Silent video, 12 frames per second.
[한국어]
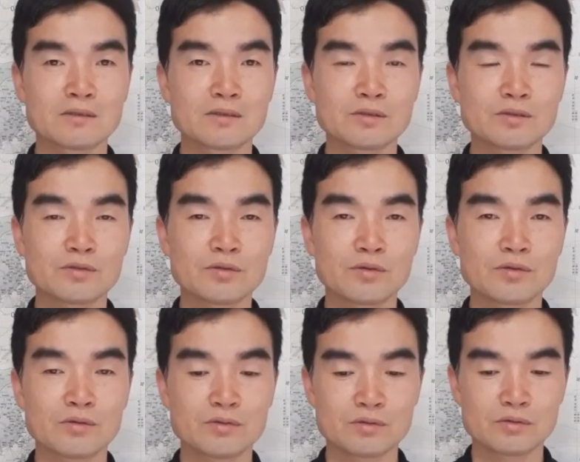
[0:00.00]

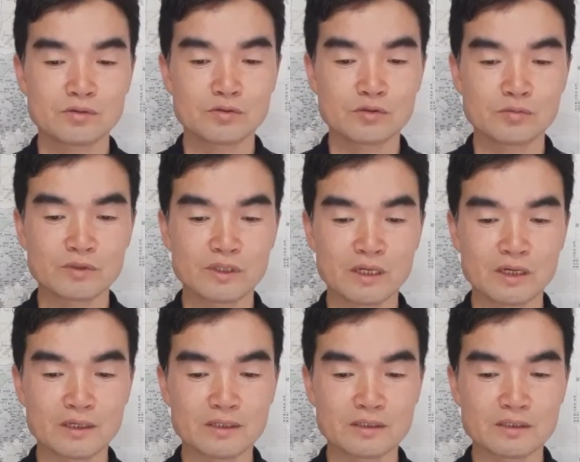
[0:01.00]
스스로 죽음을
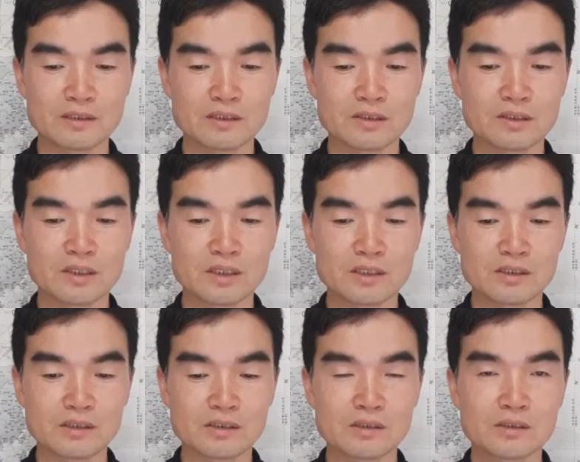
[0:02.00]
택하는 그런
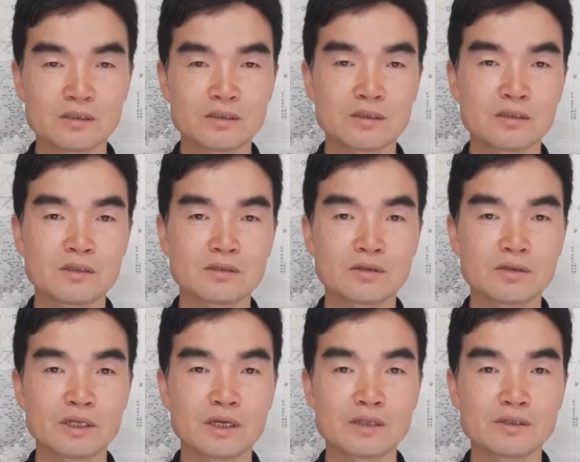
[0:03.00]
길을
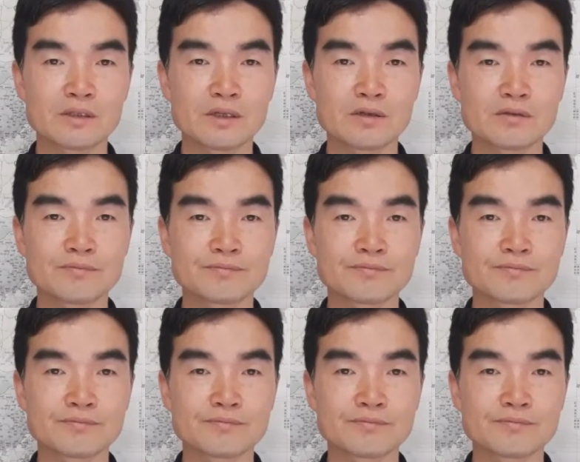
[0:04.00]
선택했는데요.